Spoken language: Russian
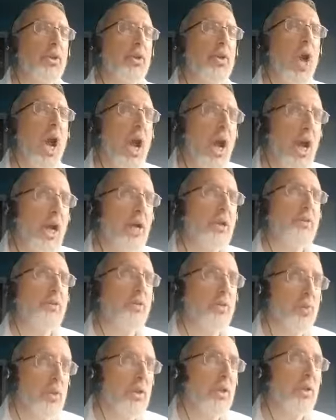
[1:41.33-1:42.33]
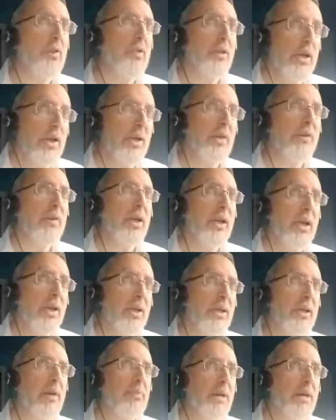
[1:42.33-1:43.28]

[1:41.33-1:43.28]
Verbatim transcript: Ха, условно говоря, да,